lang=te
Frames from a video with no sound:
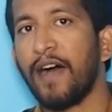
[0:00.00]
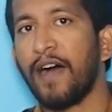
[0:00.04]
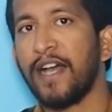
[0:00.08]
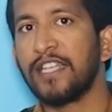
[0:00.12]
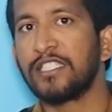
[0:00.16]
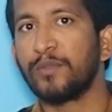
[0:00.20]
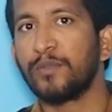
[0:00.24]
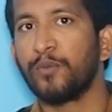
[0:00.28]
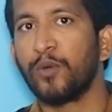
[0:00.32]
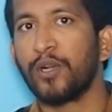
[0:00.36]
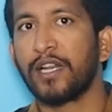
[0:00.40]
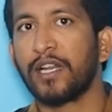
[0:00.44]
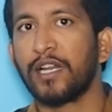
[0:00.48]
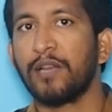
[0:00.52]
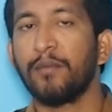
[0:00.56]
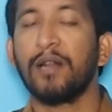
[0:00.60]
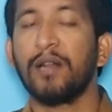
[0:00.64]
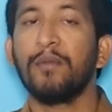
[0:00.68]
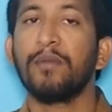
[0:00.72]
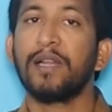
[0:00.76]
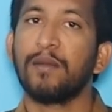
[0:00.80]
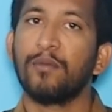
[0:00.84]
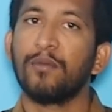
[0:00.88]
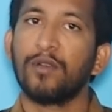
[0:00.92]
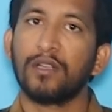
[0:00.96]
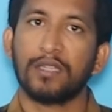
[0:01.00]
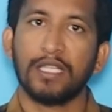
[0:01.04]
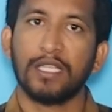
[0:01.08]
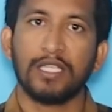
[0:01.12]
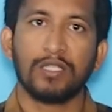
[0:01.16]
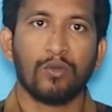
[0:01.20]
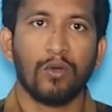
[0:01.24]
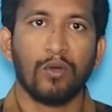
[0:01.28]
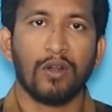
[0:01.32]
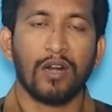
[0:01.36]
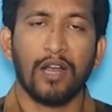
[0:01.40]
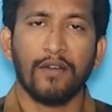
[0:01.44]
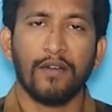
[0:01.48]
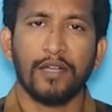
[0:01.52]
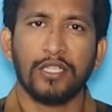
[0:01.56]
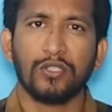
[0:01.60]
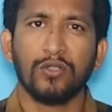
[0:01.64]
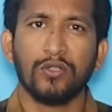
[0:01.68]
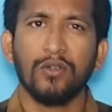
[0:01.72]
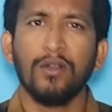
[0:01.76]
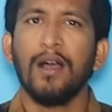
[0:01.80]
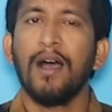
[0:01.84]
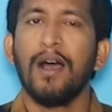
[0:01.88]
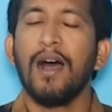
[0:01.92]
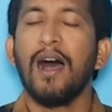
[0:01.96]
ఫాస్ట్ బౌలర్ని మనం టీంలోకి తీసుకొని
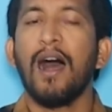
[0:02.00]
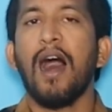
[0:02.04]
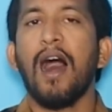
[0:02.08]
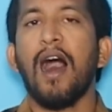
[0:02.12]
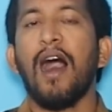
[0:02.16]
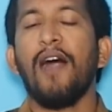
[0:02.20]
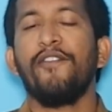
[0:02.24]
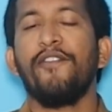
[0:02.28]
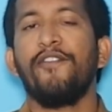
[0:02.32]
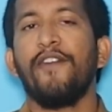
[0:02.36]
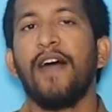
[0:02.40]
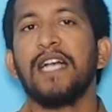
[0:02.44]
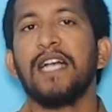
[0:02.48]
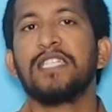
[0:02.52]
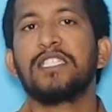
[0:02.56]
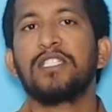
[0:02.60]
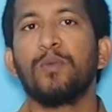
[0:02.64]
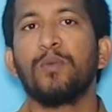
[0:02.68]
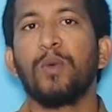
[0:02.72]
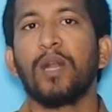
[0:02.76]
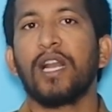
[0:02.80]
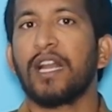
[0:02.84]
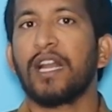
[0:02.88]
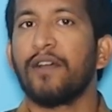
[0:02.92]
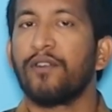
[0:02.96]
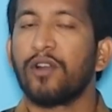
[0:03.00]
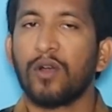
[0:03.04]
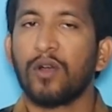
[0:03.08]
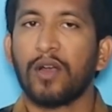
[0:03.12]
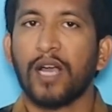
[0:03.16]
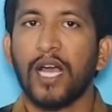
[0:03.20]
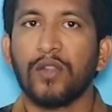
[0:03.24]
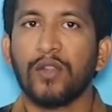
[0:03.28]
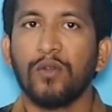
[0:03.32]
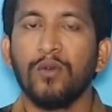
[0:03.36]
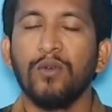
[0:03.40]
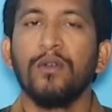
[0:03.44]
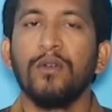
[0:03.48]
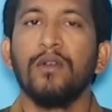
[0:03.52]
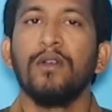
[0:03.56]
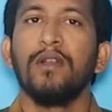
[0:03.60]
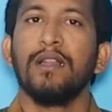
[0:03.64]
రావచ్చు ఆ ఫాస్ట్ బౌలర్ ఎవరో కాదు